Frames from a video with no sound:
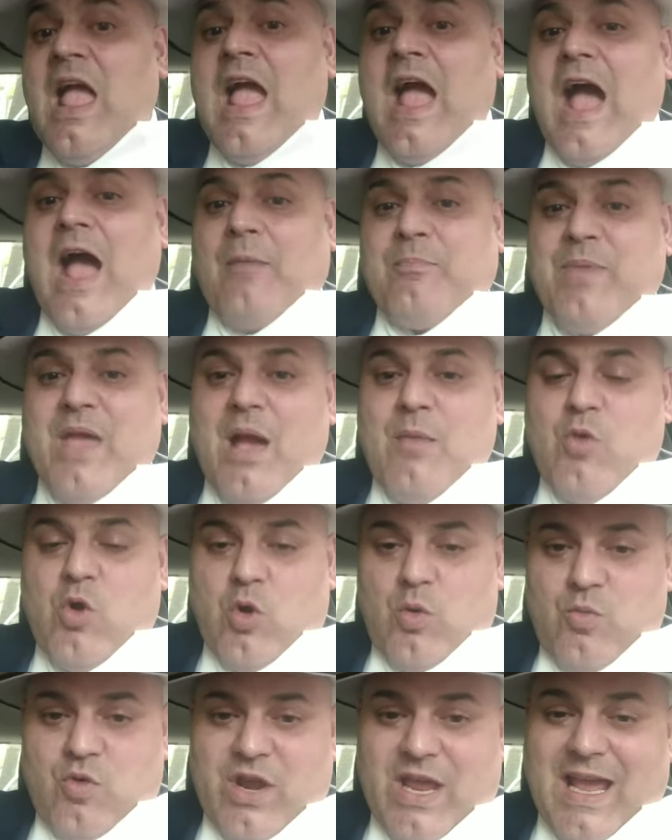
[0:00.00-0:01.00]
Abbiamo
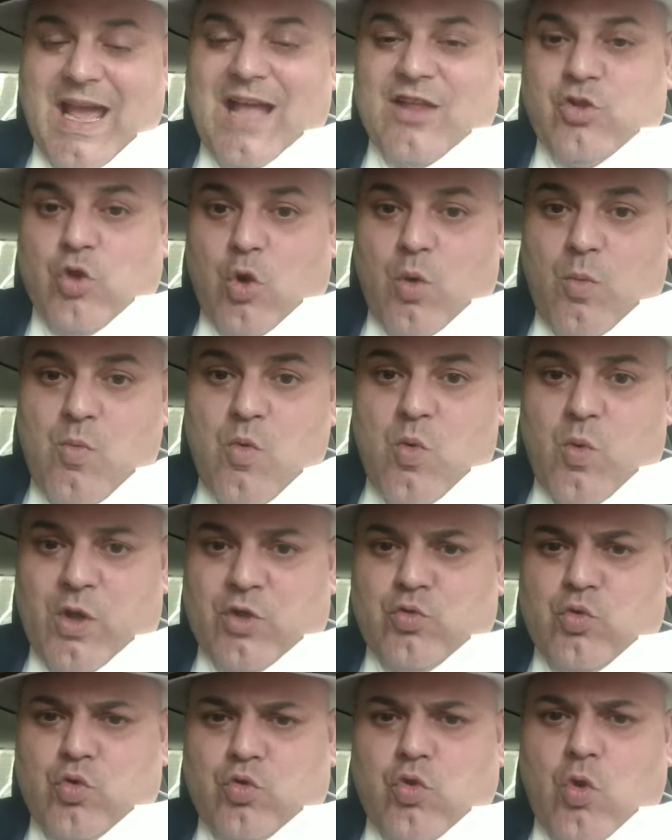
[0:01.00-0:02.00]
comunicato
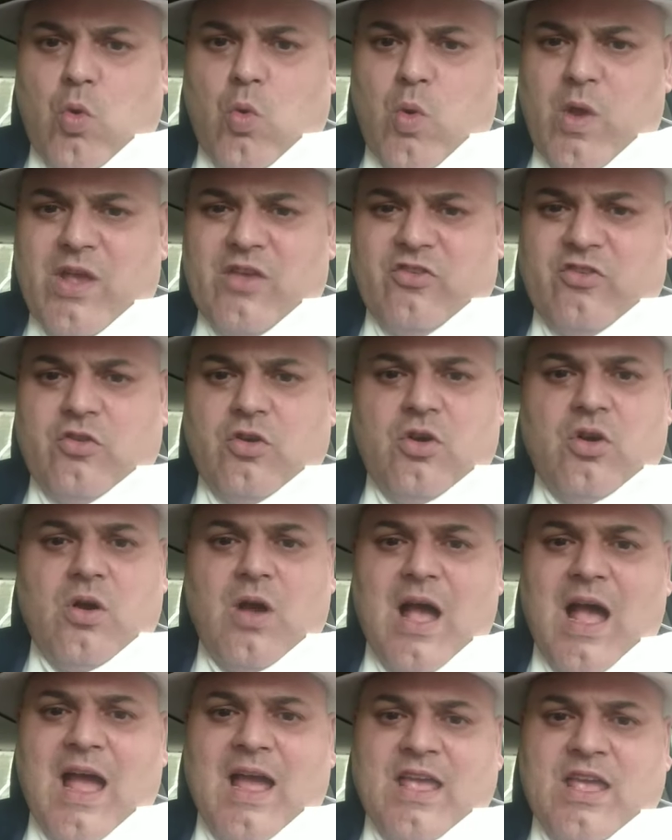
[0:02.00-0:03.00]
comunque tutto questo
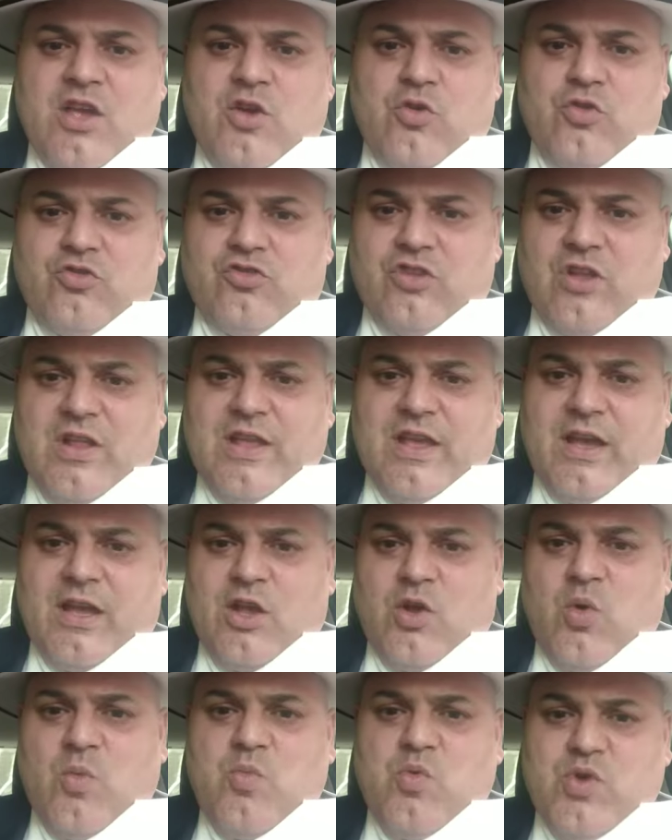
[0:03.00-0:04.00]
ai consiglieri
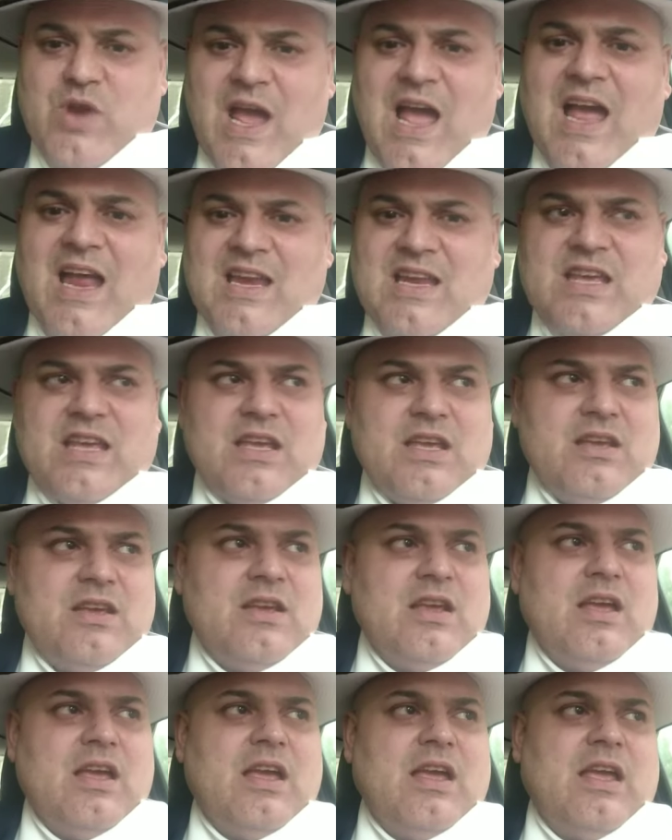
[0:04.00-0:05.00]
comunali
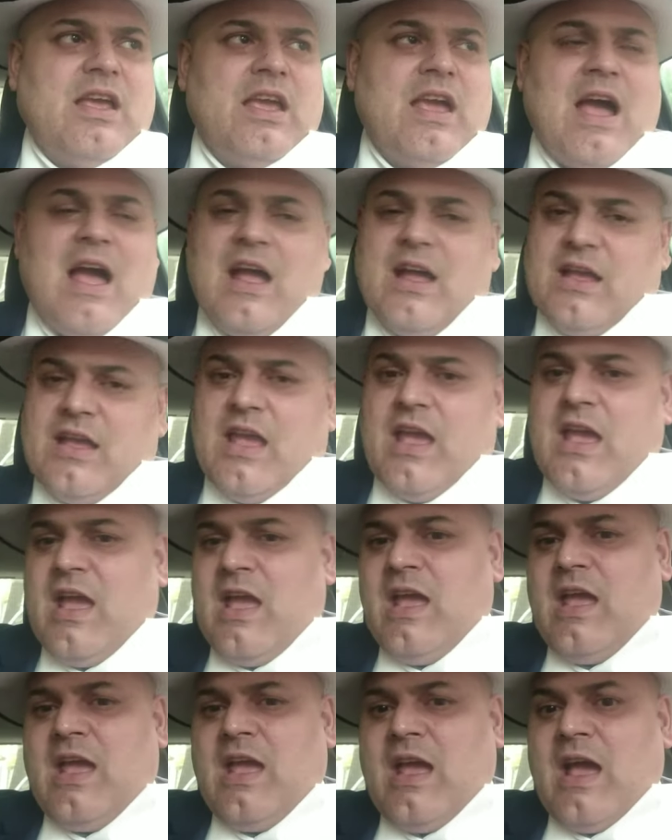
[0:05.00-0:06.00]
e
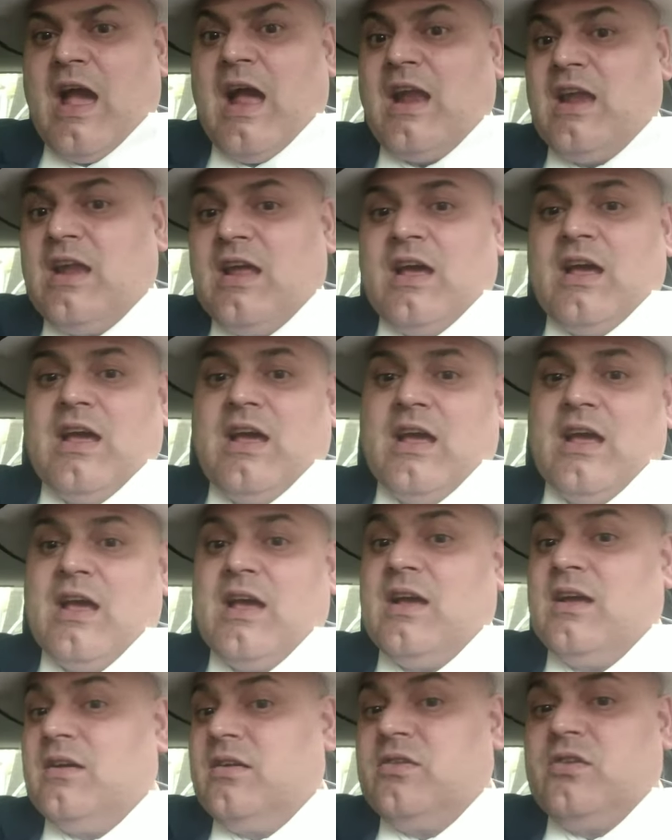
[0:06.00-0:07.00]
anche
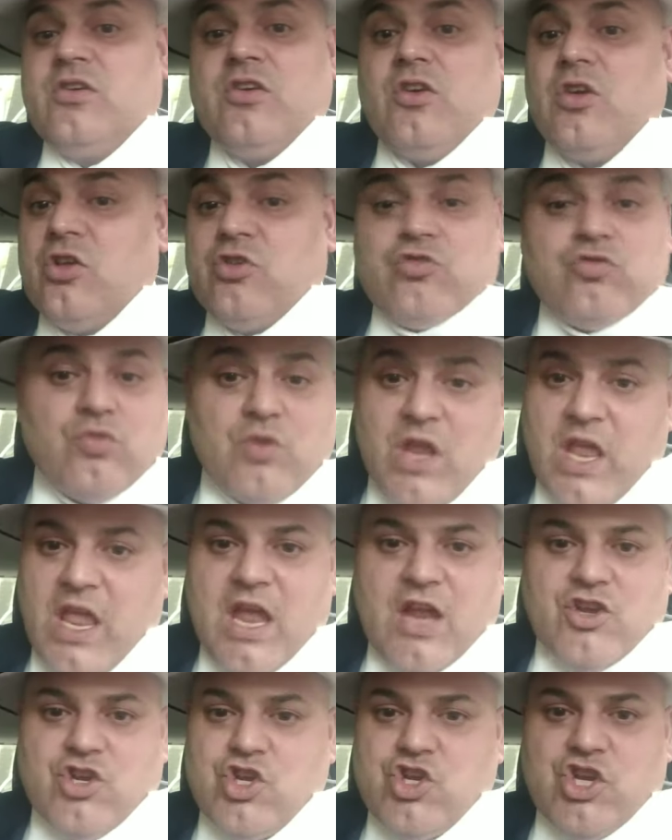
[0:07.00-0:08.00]
alla eh,
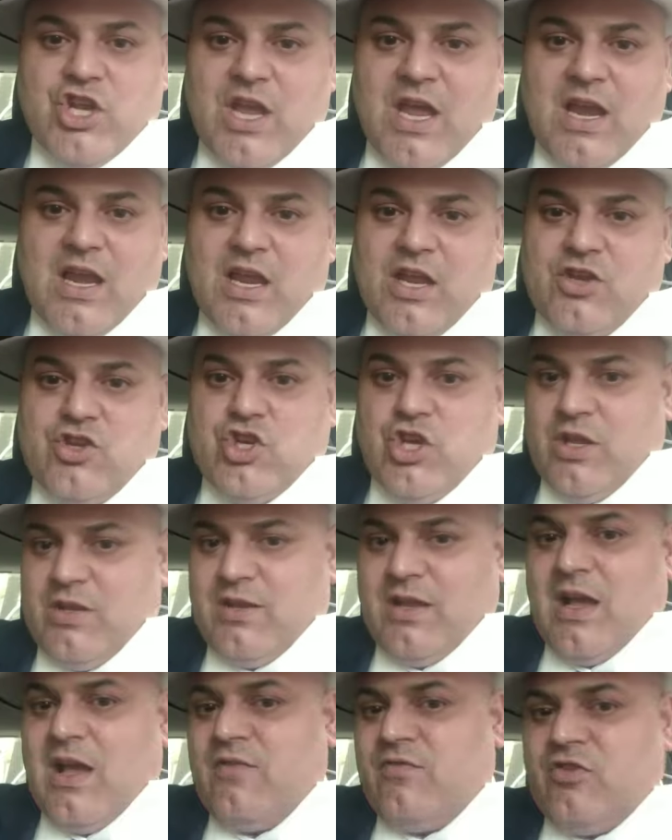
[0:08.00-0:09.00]
Sunia, CGL,
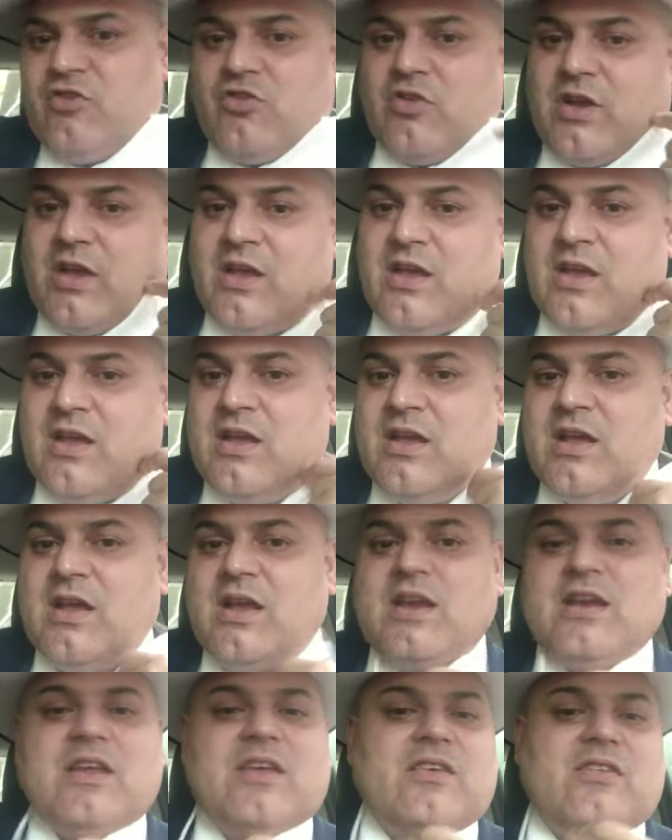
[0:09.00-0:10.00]
eccetera, visto che
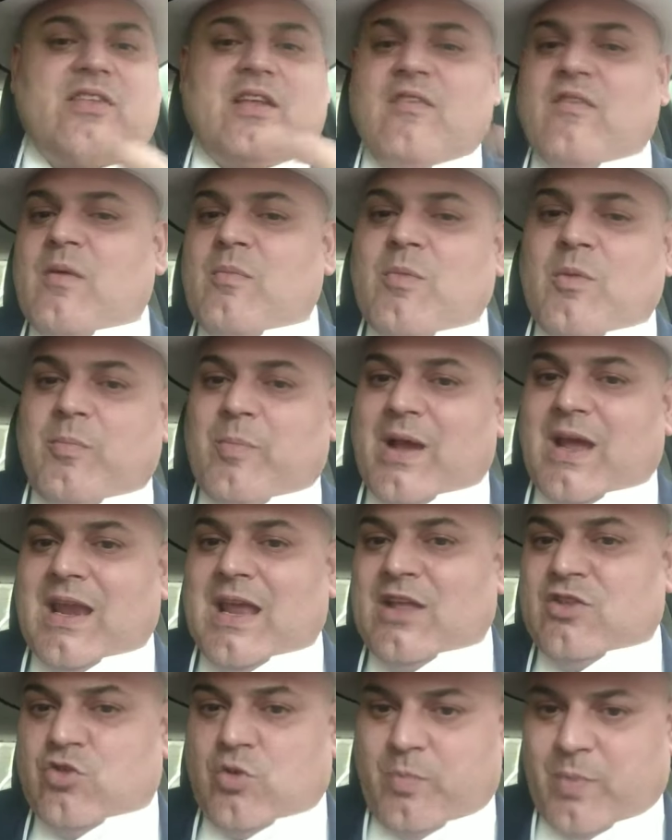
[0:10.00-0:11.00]
ne stavamo
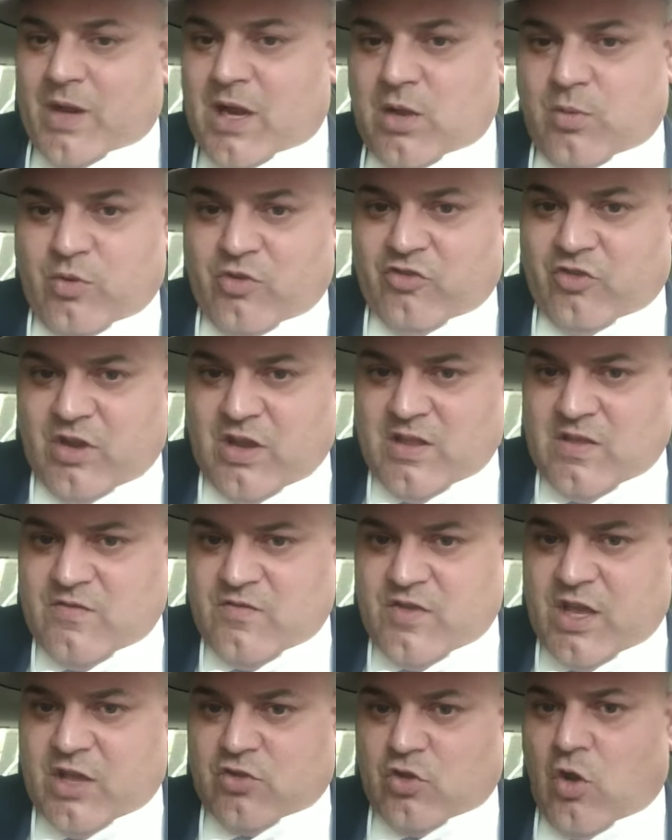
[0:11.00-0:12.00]
parlando per la questione di
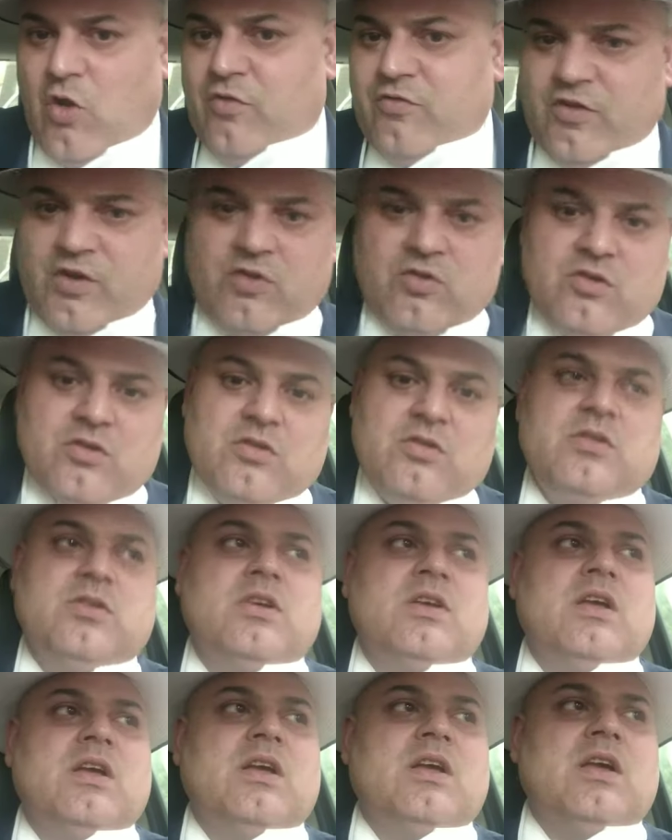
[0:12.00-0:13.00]
Via
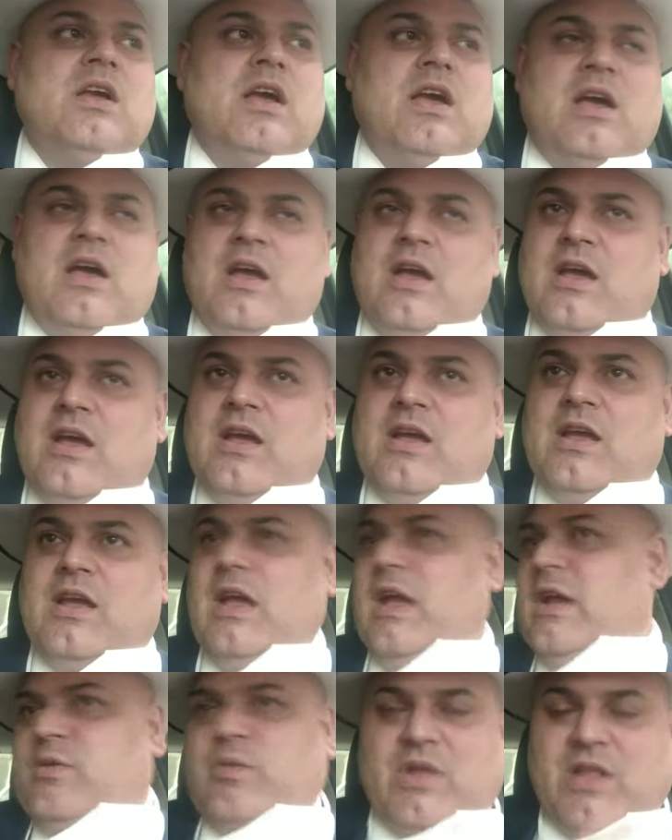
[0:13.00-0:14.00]
Tofano
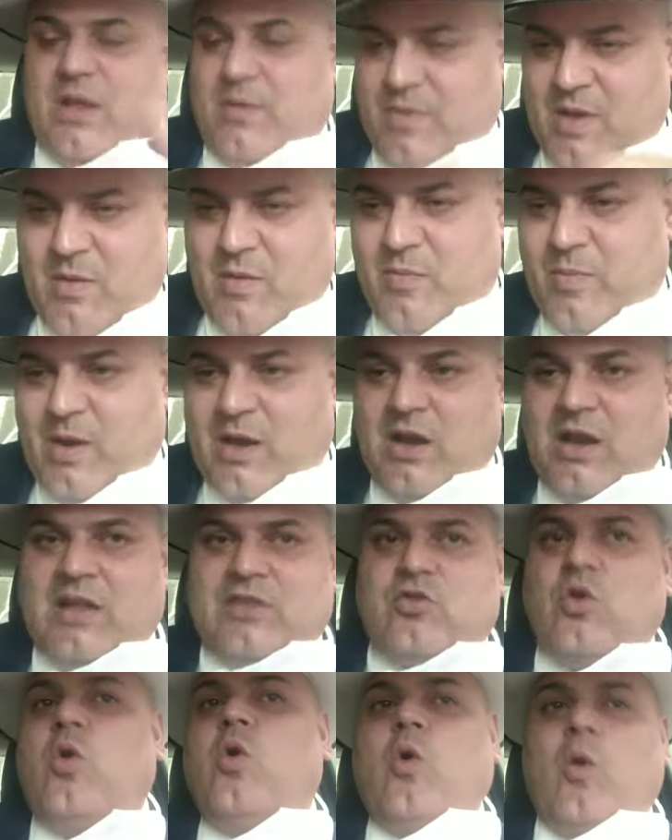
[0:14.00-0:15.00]
eh, e quindi abbiamo
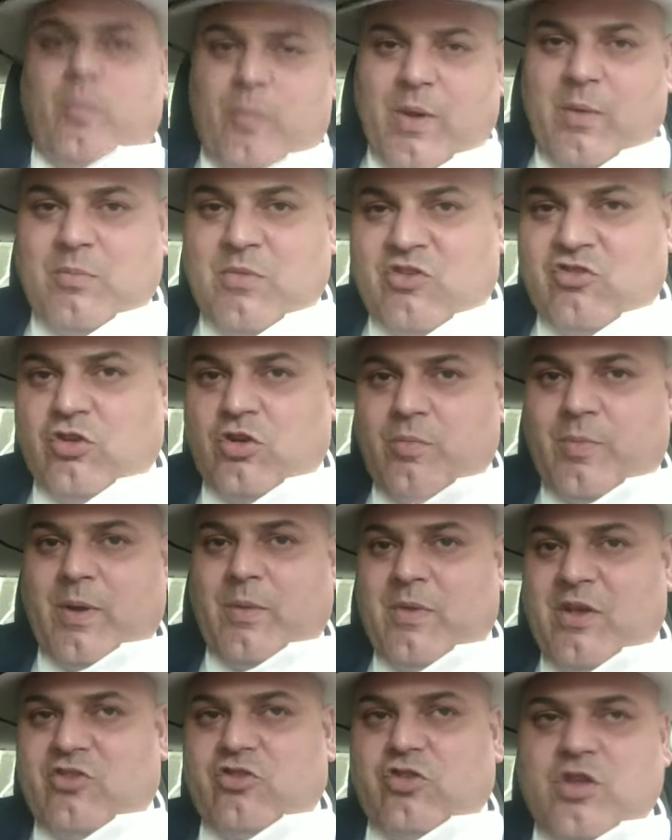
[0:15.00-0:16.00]
parlato, per, mi sono
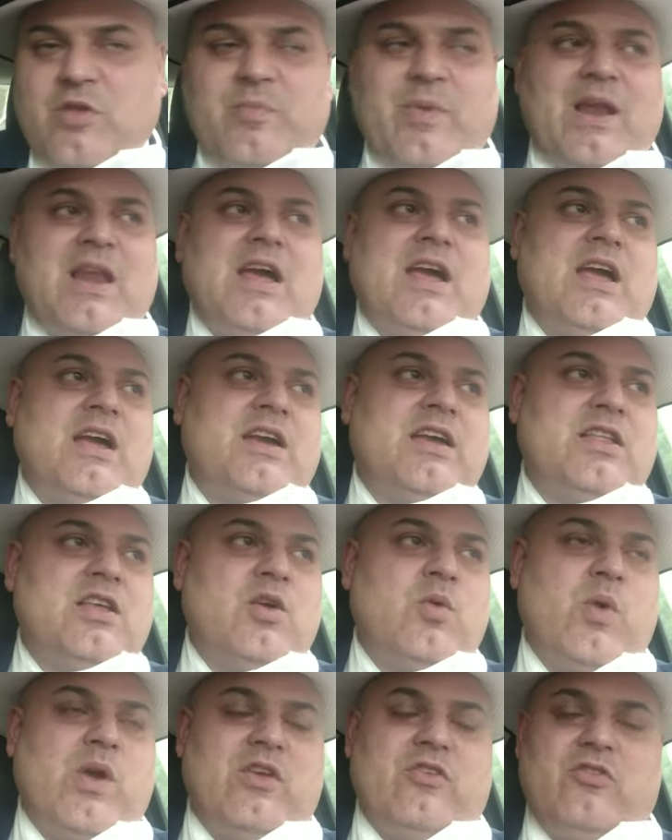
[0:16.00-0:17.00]
permesso di parlare anche
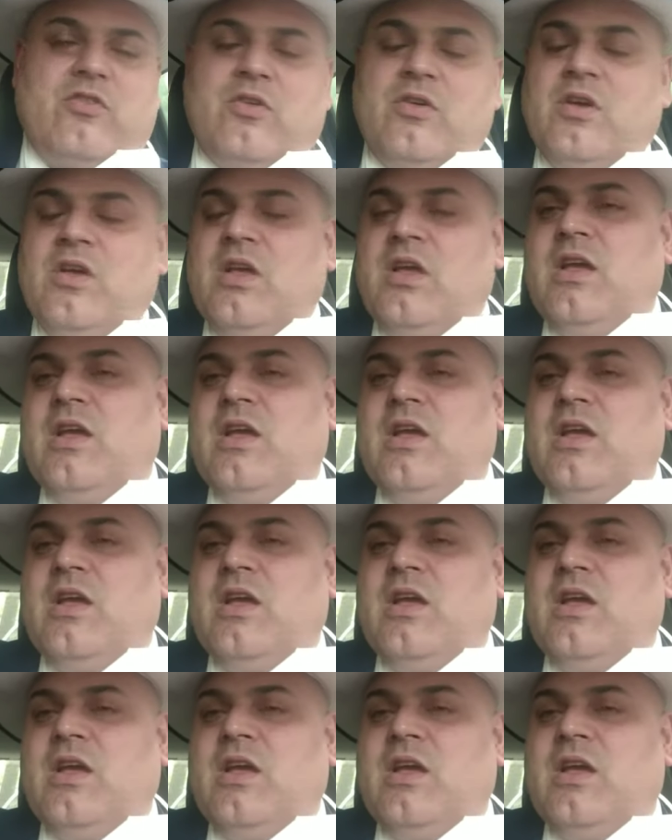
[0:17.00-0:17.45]
di questo.